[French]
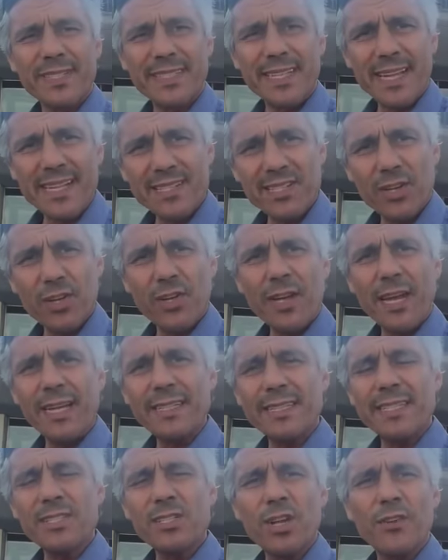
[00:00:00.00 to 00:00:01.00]
16h
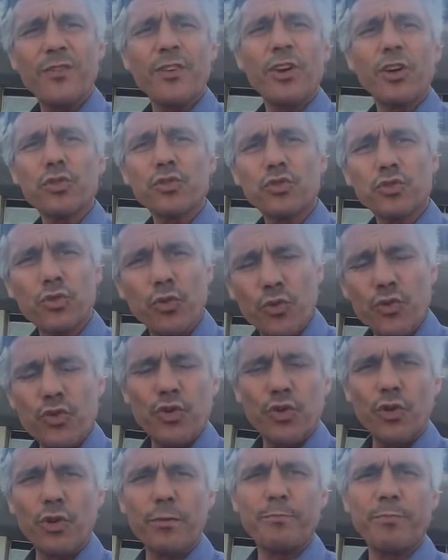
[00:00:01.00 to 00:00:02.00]
à 19h,
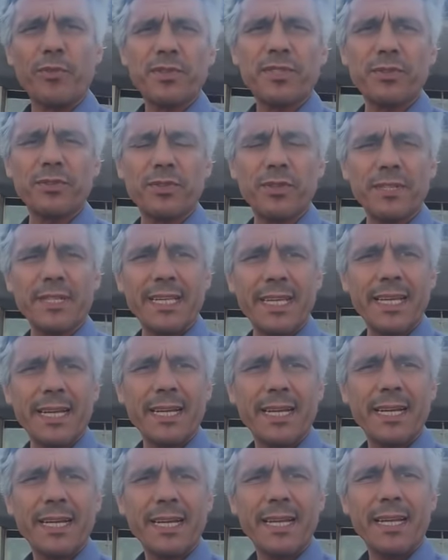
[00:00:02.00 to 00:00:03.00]
toujours pour soutenir